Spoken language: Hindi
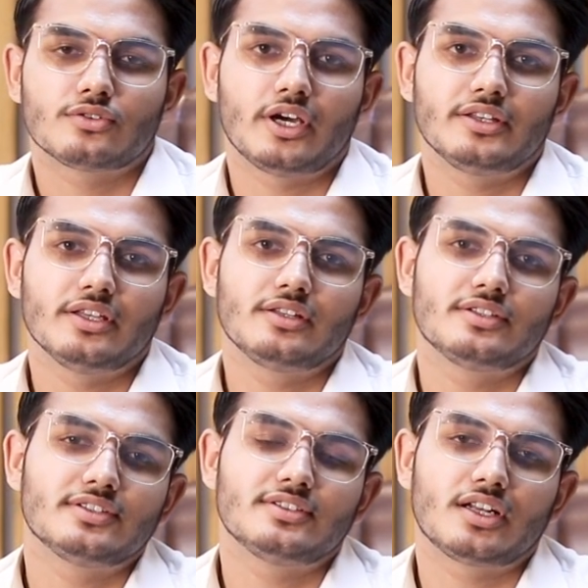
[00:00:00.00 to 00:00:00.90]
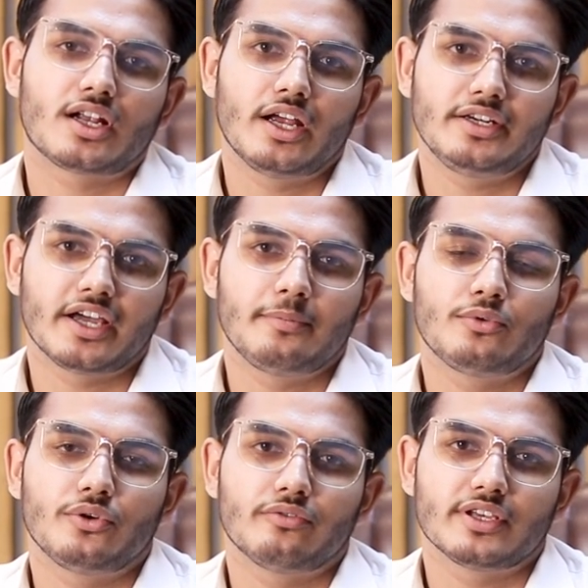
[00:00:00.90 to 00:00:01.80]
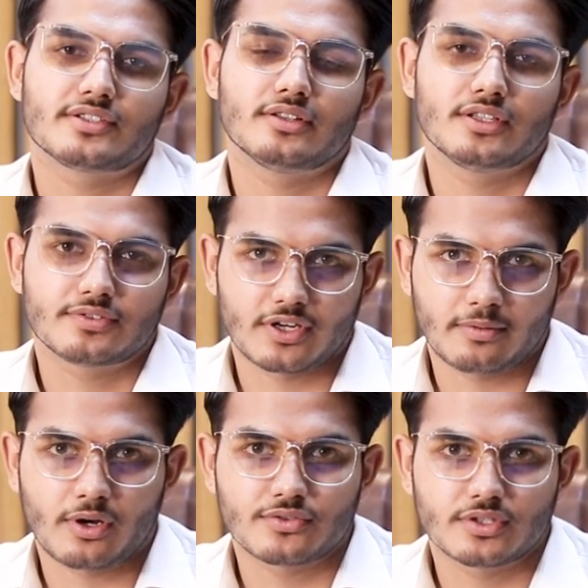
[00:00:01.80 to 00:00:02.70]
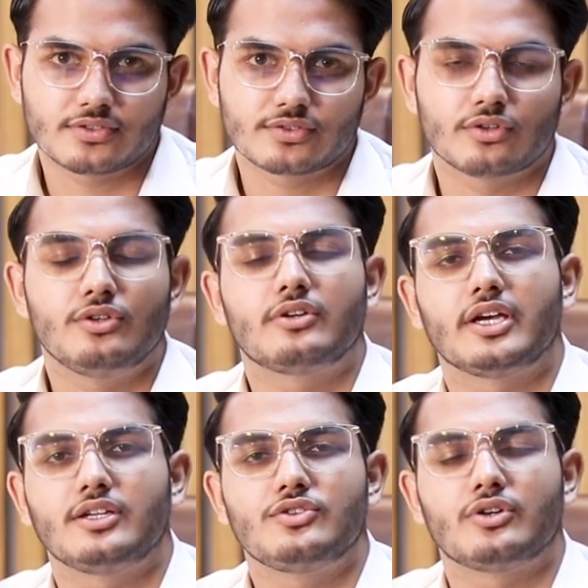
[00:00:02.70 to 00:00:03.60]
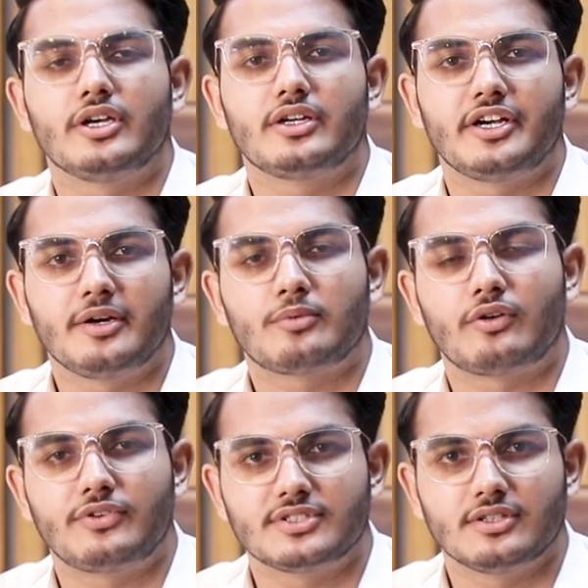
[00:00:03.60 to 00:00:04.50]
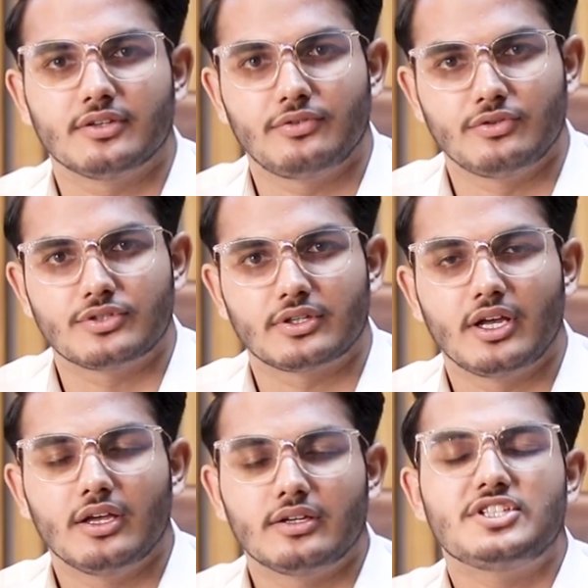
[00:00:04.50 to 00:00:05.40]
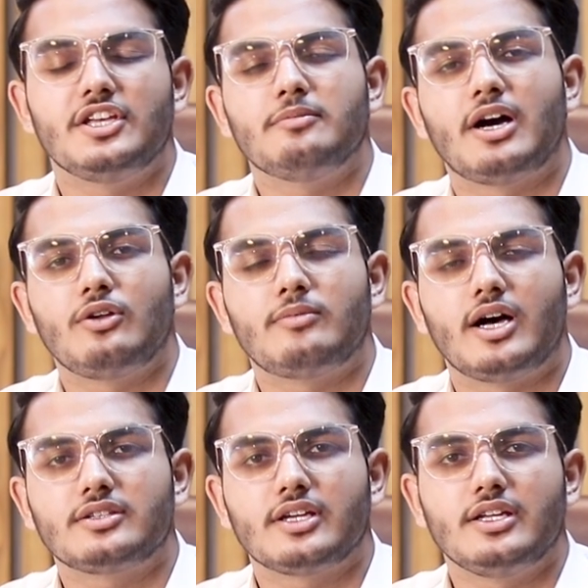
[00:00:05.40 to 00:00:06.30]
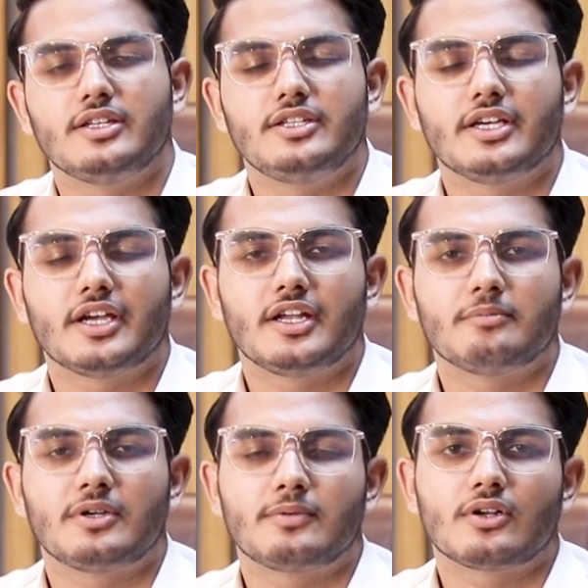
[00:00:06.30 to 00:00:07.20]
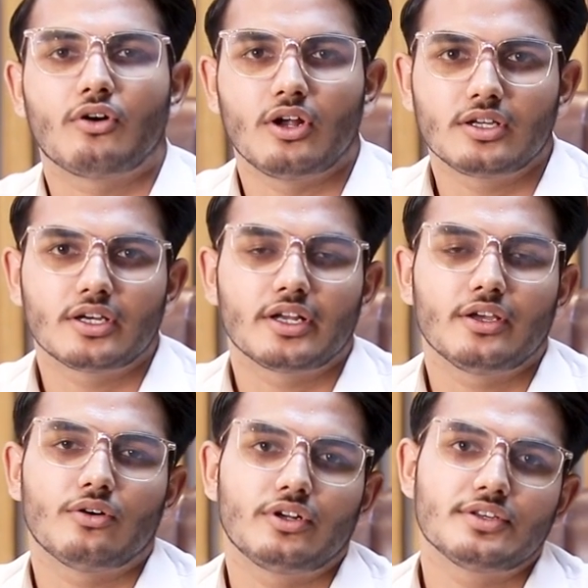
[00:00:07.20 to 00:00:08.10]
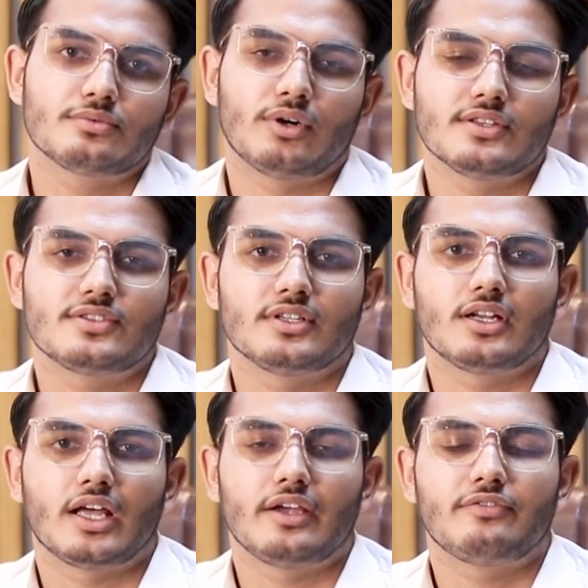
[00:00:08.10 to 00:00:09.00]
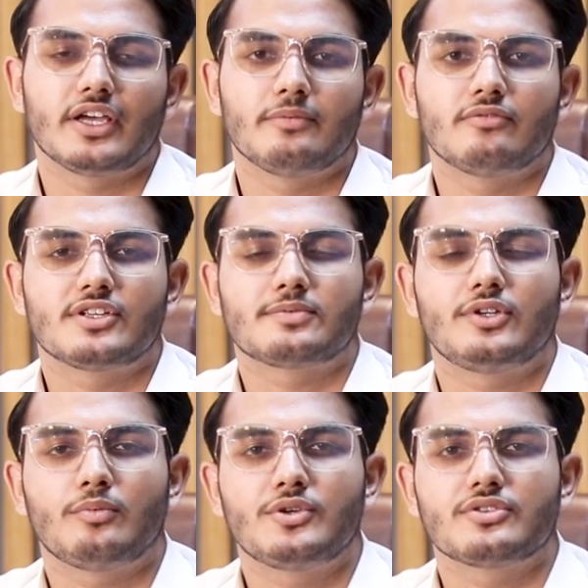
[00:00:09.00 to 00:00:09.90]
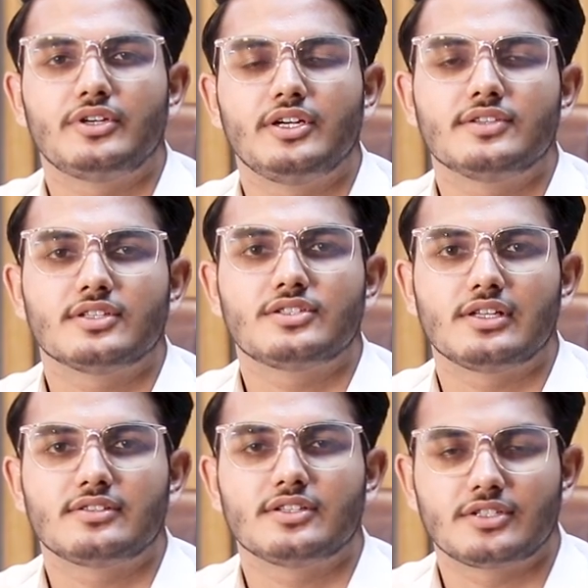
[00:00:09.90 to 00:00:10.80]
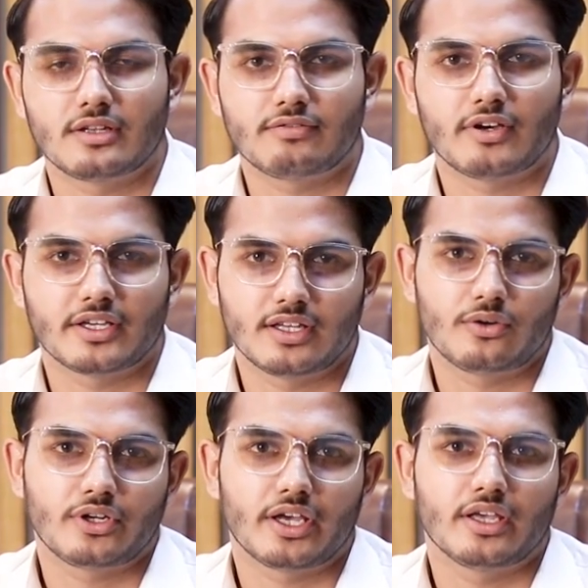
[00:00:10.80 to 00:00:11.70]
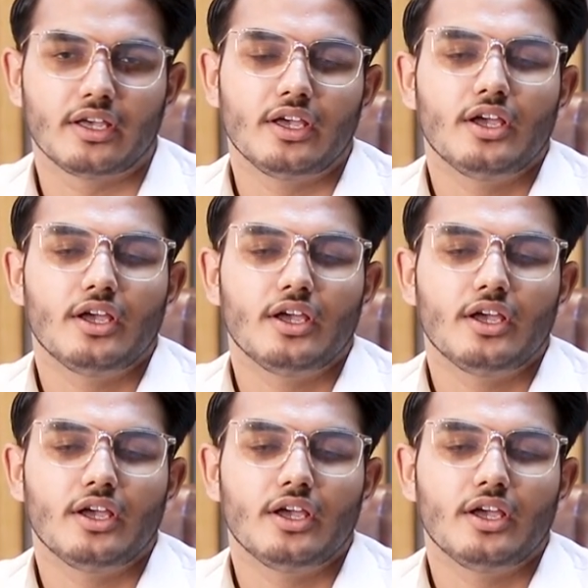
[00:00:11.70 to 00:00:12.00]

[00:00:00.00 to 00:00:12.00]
सो आई थिंक दिस इज़ द राइट टाइम टू इन्वेस्ट इन दिस फार्म हाउसेज सो यू कैन इन्जॉय ग्रेट प्रॉफिट्स इन द फ्यूचर मजीद मालूम के लिए दिए गए नंबर पर कॉल करें और इस वंस इन अ लाइफ टाइम इन्वेस्टमेंट अपॉर्चुनिटी से जल्द से जल्द फ़ायदा उठाएँ